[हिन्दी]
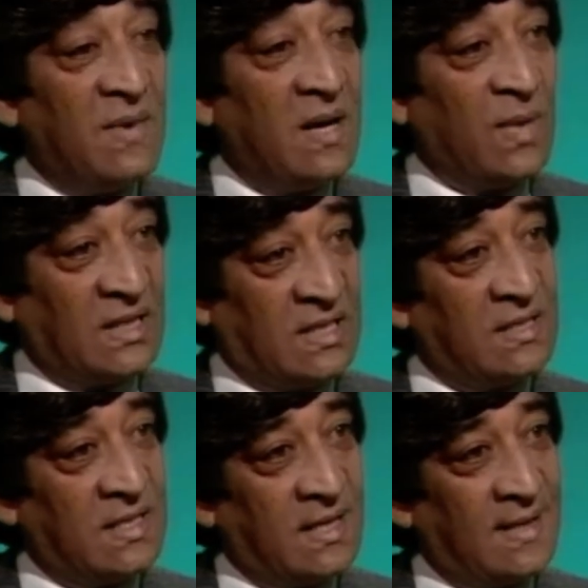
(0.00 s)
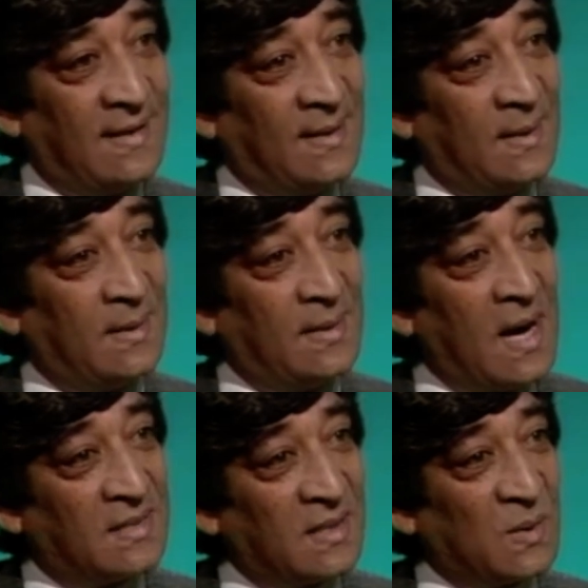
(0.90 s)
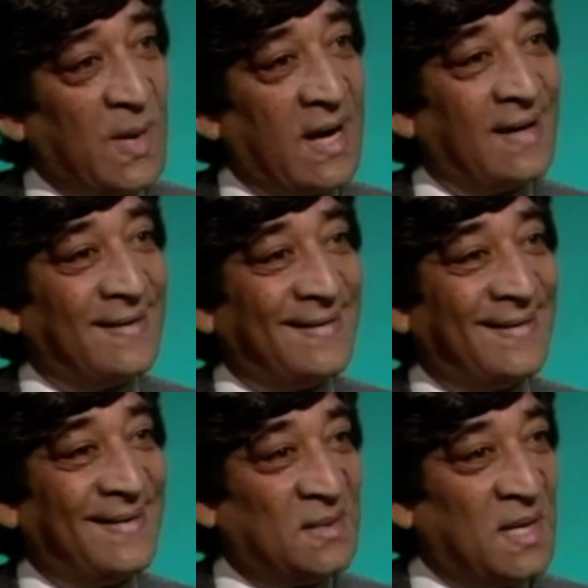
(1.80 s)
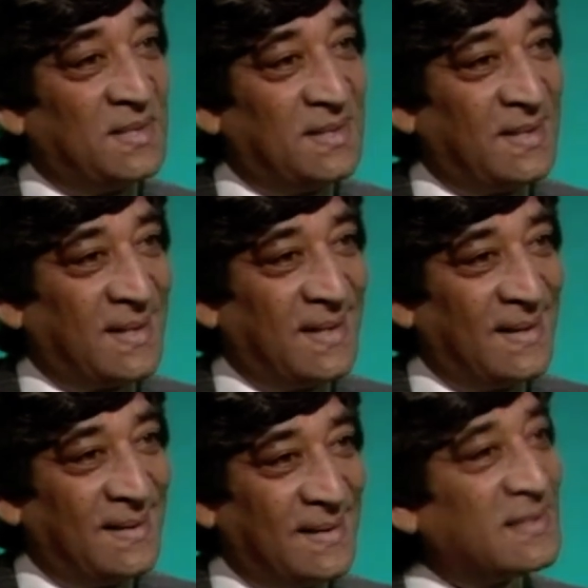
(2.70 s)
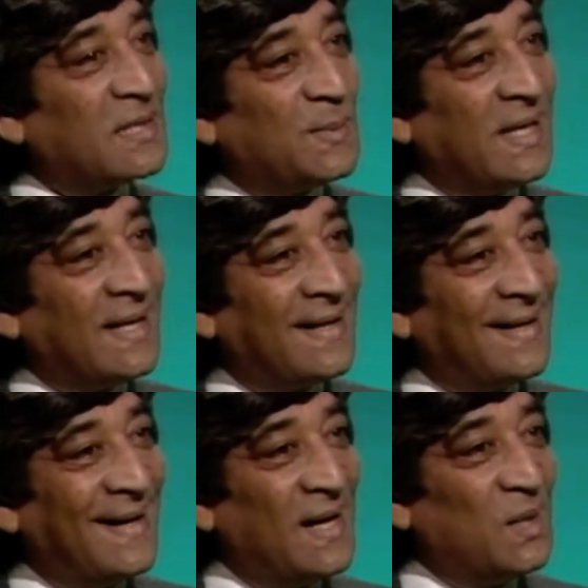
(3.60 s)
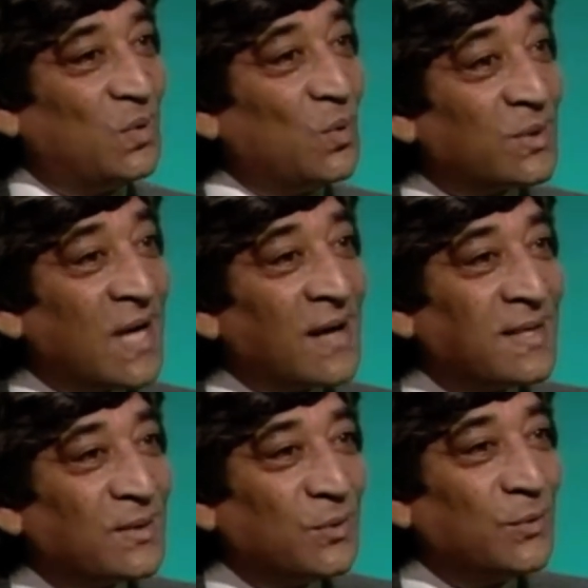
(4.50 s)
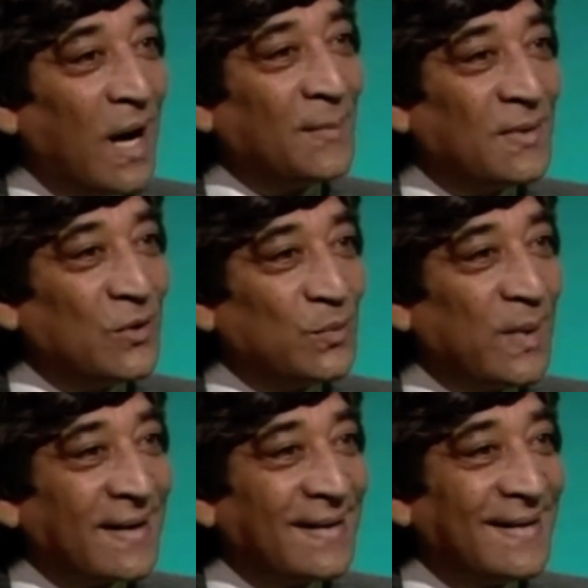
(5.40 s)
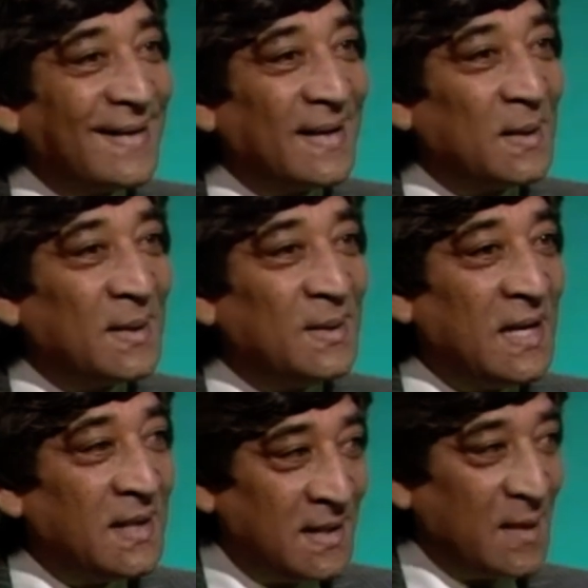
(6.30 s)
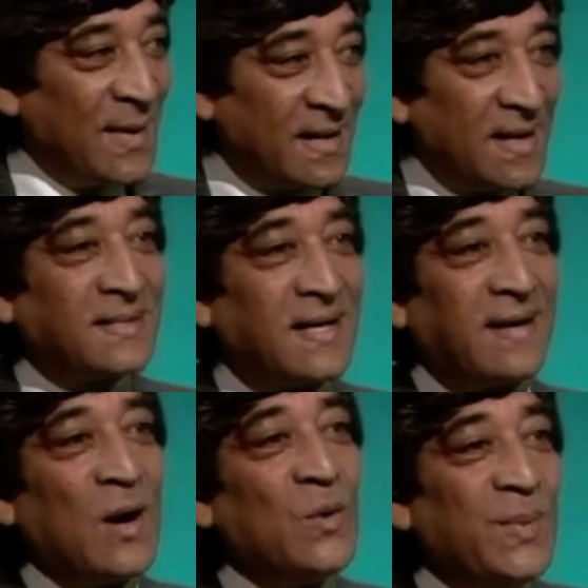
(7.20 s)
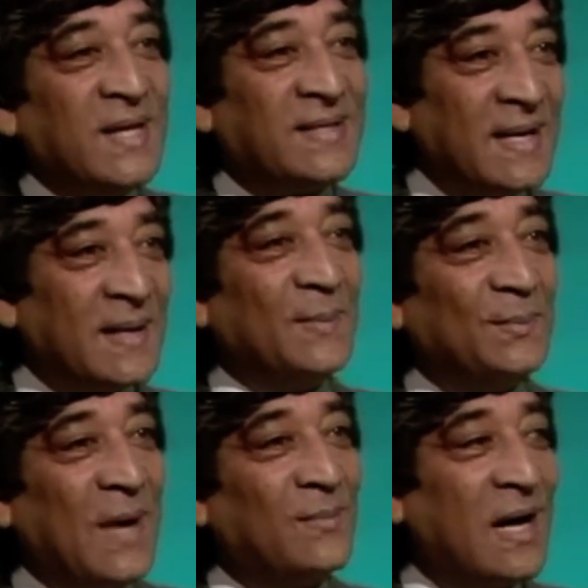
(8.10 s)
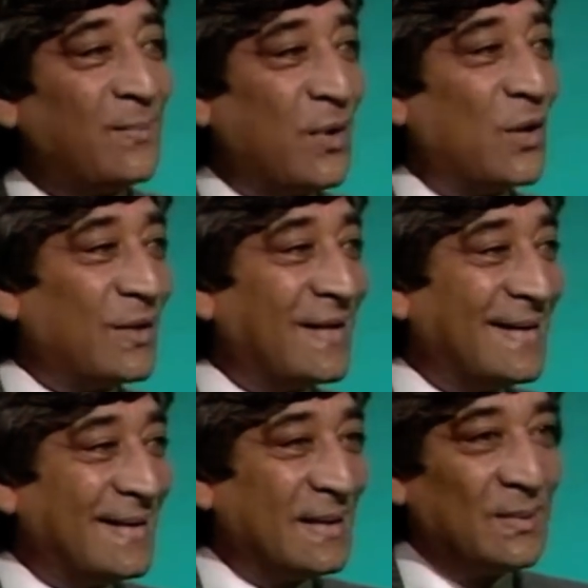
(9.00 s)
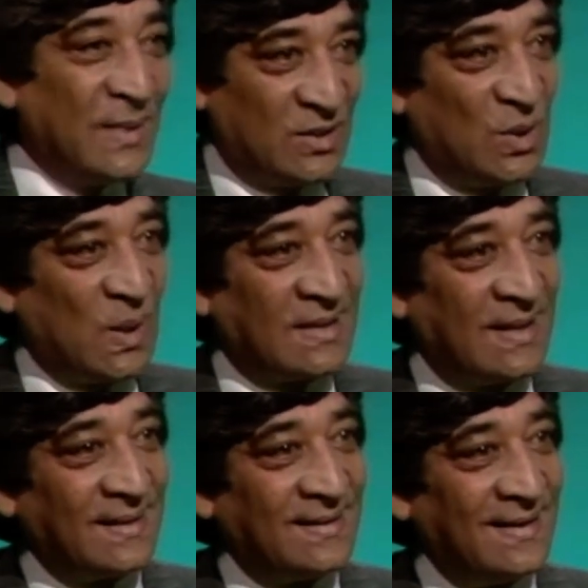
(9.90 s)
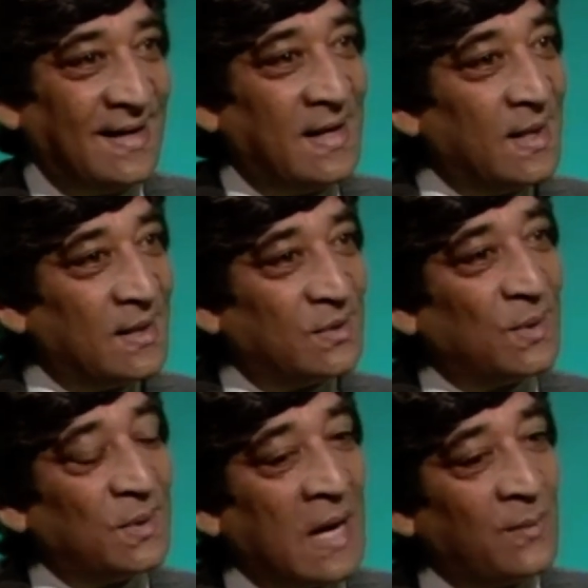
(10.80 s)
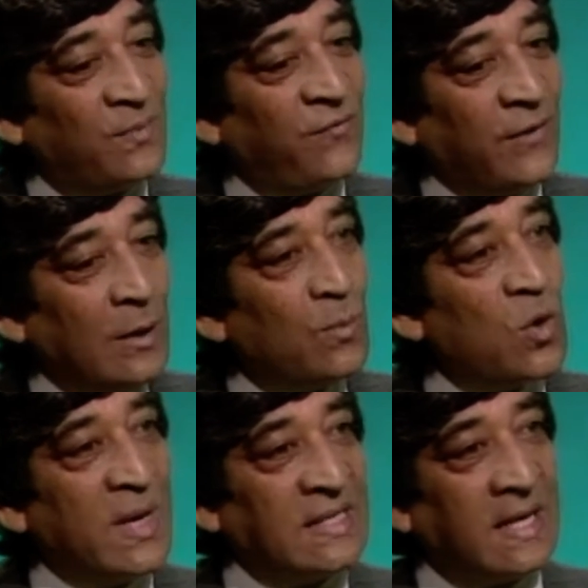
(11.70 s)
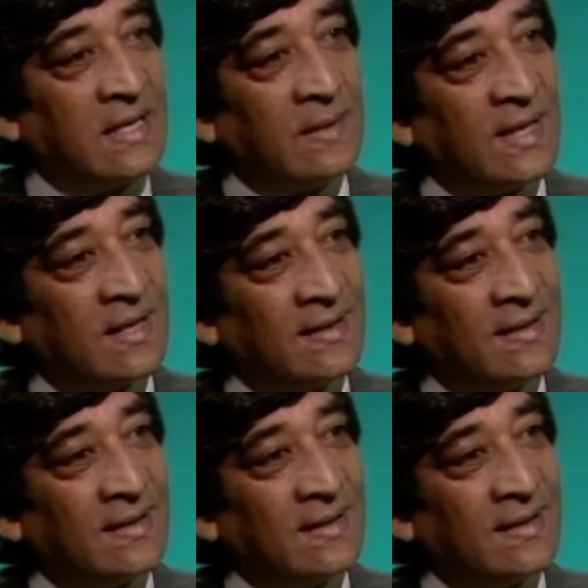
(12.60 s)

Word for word: में बच्चन जी नाटक में तेजी जी की दिलचस्पी तो उसका असर तो हुआ आपके ऊपर हाँ। ये ये मैं कनेक्ट कर रहा हूँ पीछे माँ बाप और बच्चों के साथ सो हाँ। so, अब फिल्मों में जाने में